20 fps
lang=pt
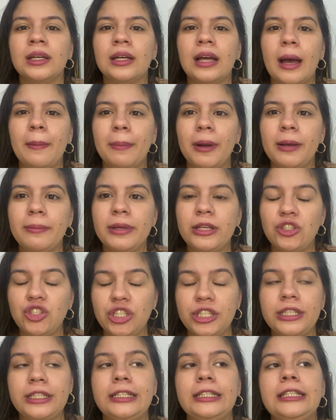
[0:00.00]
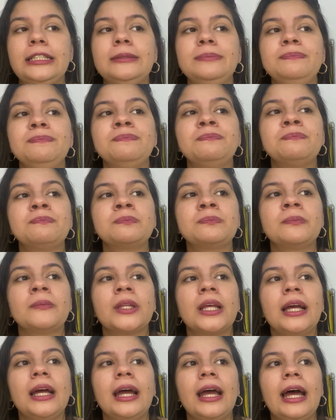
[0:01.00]
A parmegiana.
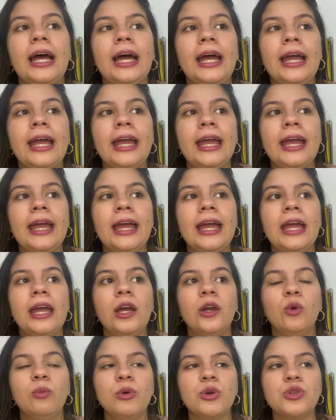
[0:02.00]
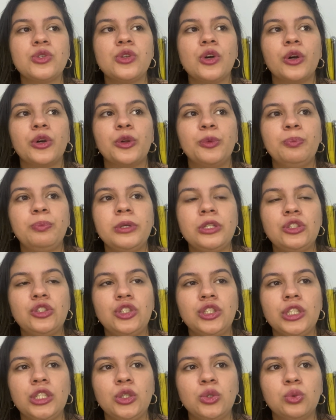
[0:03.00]
É, o meu sogro
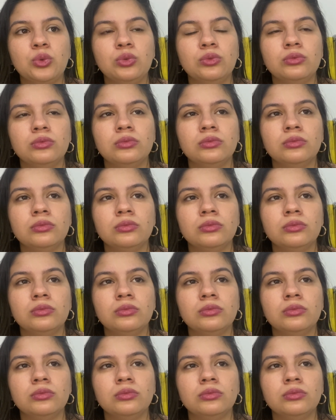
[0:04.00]
pediu.